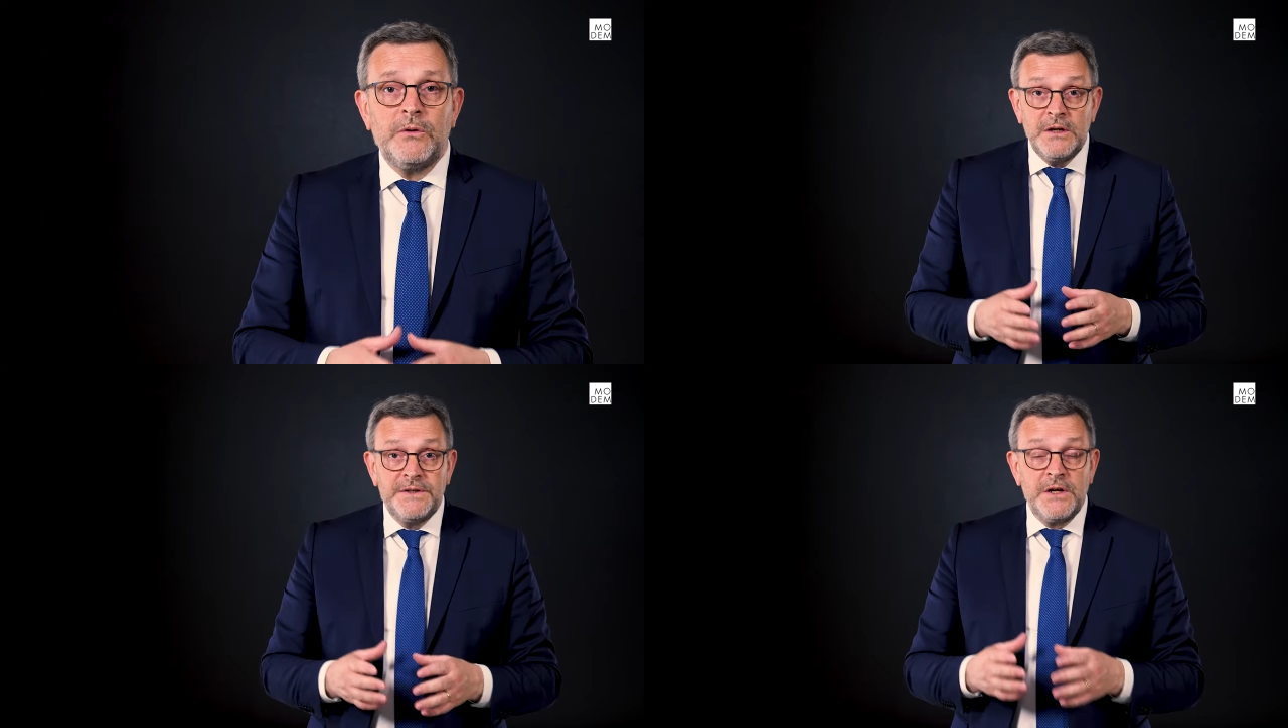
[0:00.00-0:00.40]

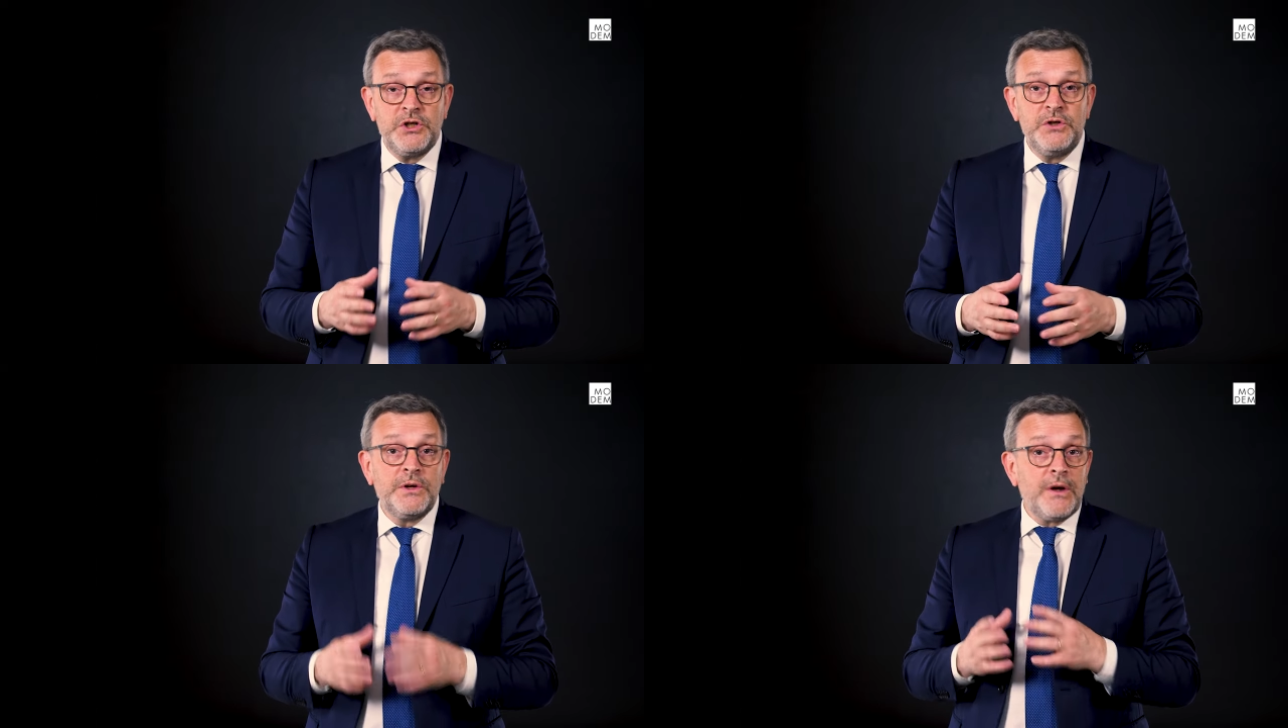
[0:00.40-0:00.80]
Il
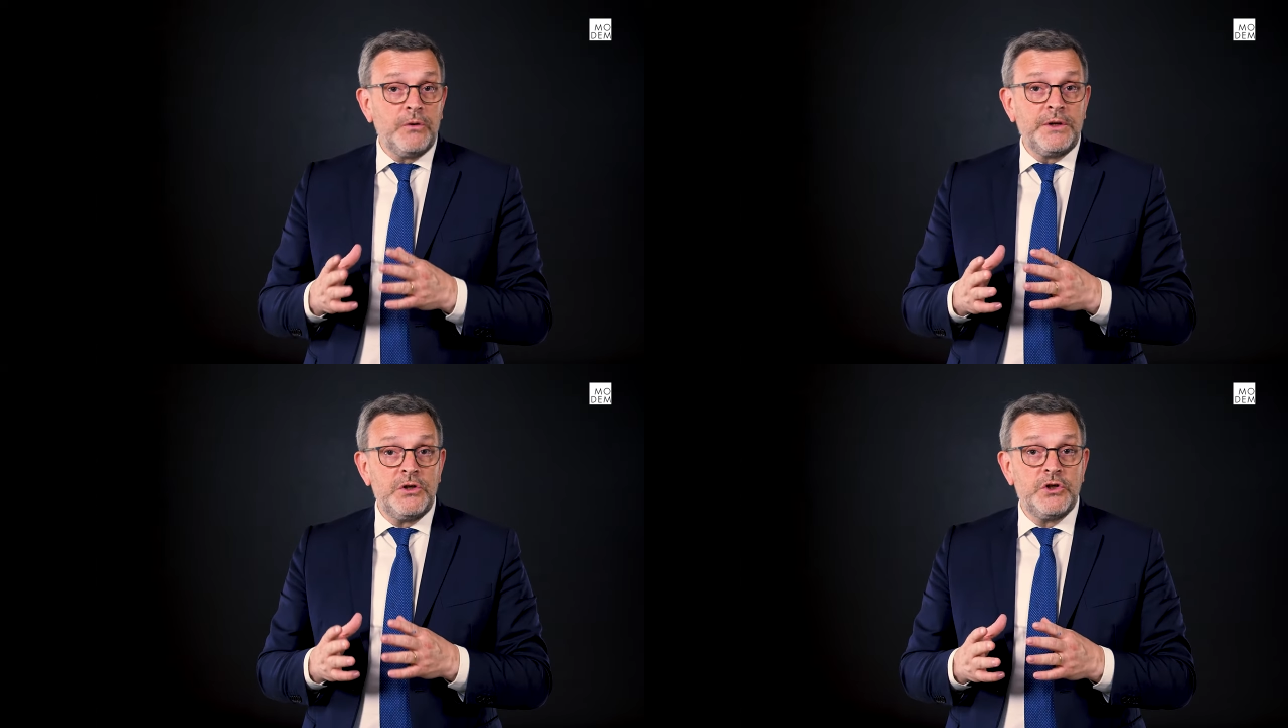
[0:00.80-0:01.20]
s'agit de
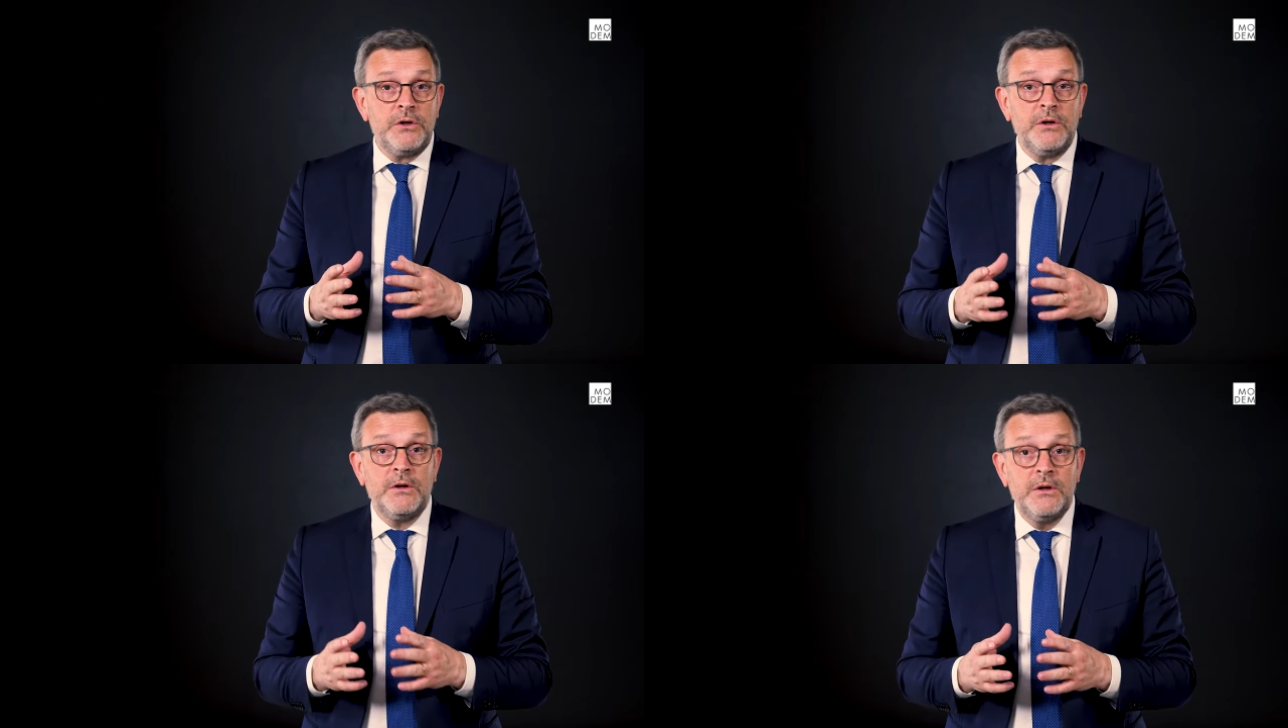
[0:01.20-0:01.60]
44 jeunes
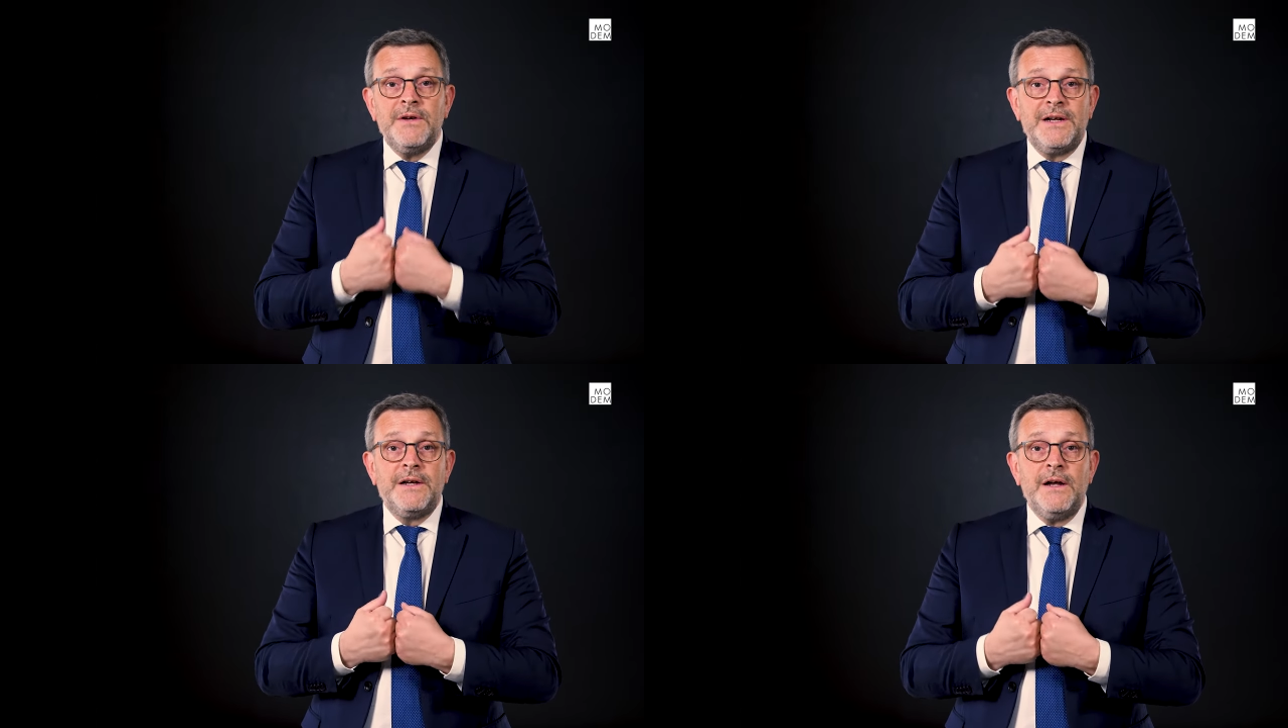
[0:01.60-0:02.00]

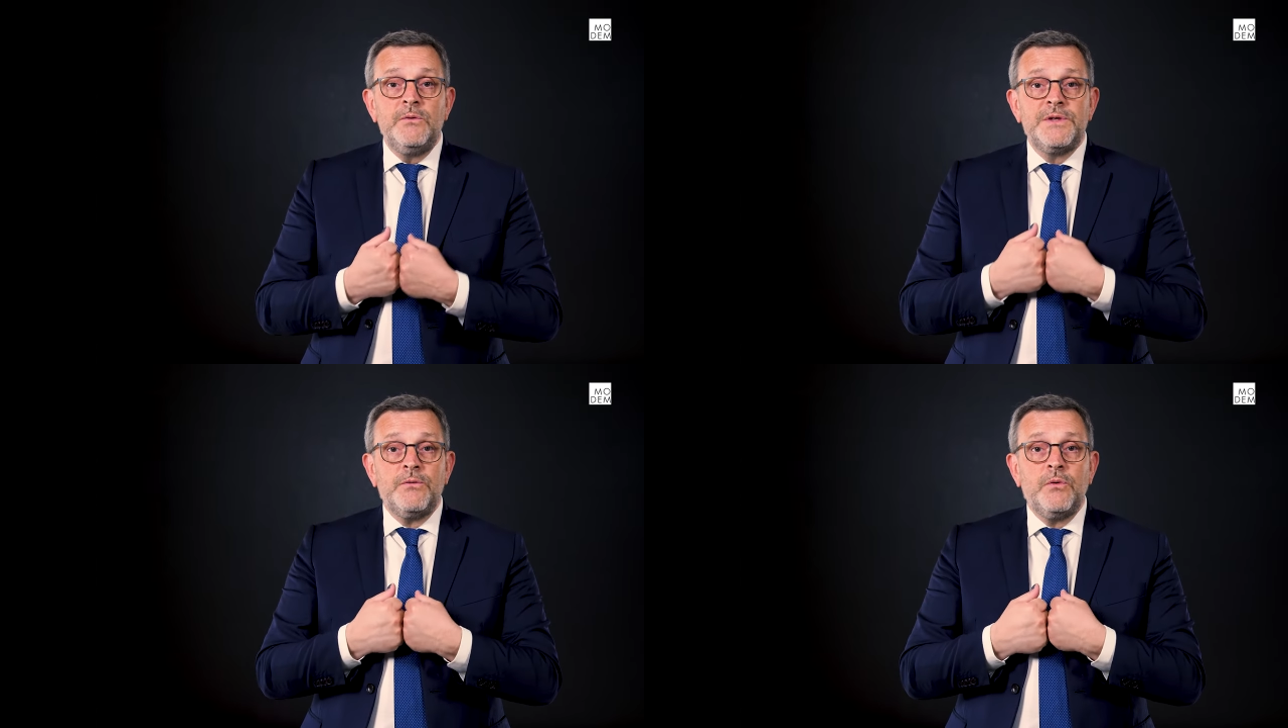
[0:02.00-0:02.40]
avec lesquels
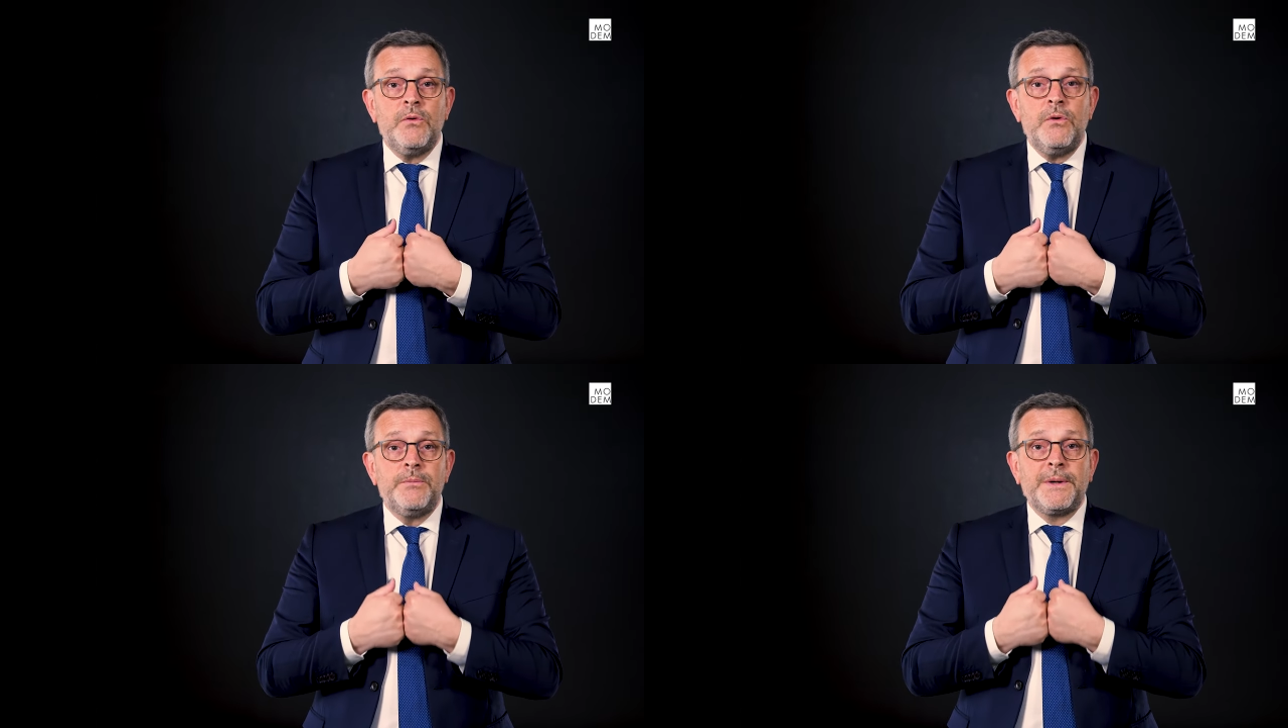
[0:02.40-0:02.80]
nous avons